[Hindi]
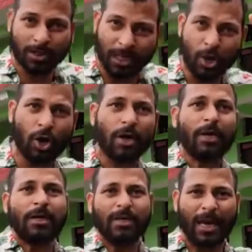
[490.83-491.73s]
ये लोग
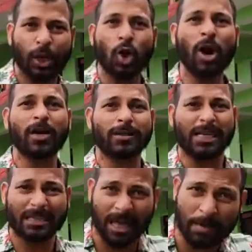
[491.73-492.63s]
ये लोग
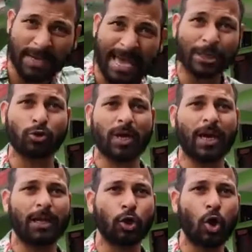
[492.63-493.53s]
सत्ता में रह चुके
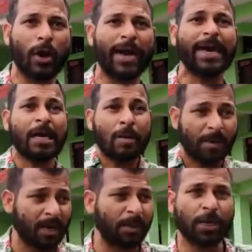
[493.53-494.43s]
हैं लोग हैं
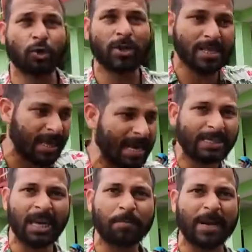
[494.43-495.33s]
फिर भी इन्होंने
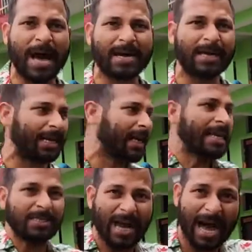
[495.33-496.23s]
धरातल पर आकर के
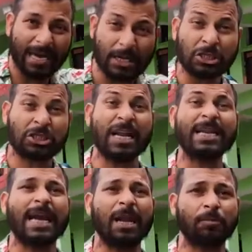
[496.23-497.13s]
जहां इंस्टेंट
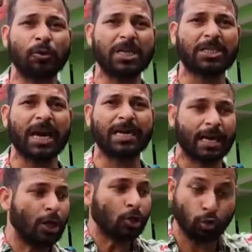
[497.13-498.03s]
हेल्प होनी चाहिए
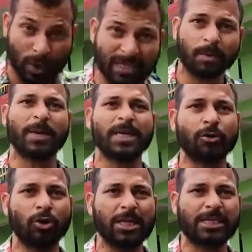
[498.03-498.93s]
तुरंत मदद
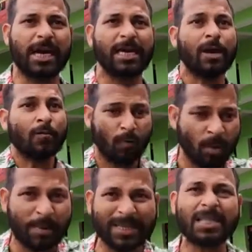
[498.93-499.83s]
होनी चाहिए वो
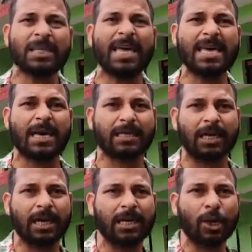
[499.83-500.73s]
मदद नहीं करते
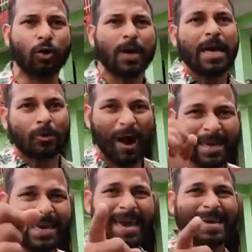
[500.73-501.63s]
हैं ये लोग तो
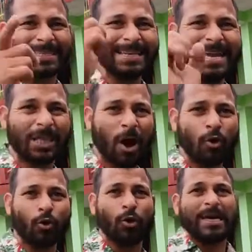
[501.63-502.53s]
आइए ऐसे नेताओं
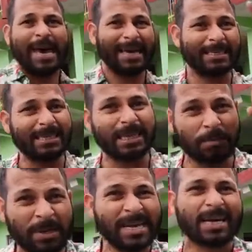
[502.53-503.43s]
को ऐसी
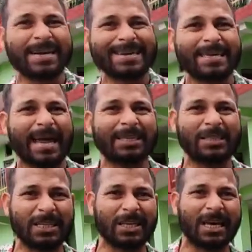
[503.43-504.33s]
निम्नीकरण की
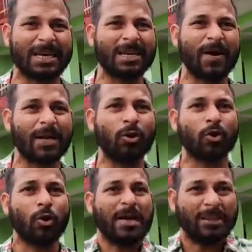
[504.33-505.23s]
राजनीति करने वालों
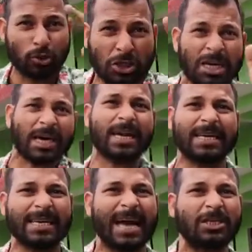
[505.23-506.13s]
को तुच्छीकरण
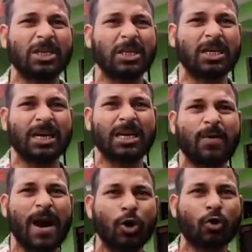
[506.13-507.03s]
की राजनीति करने
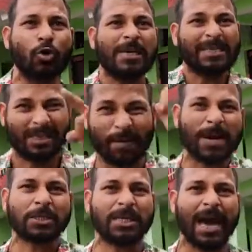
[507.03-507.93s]
वालों को
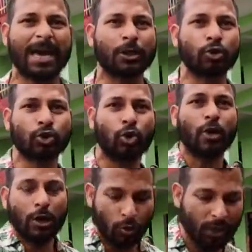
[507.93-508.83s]
सबक सिखाएं दोस्तों
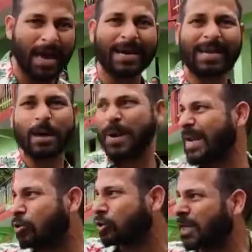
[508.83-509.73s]
क्योंकि अगर
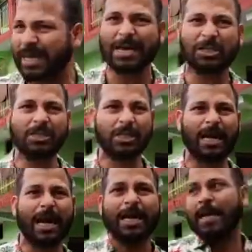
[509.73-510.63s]
हमारा उत्तरकाशी
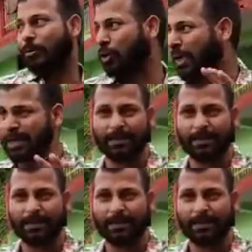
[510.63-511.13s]
जिला क्योंकि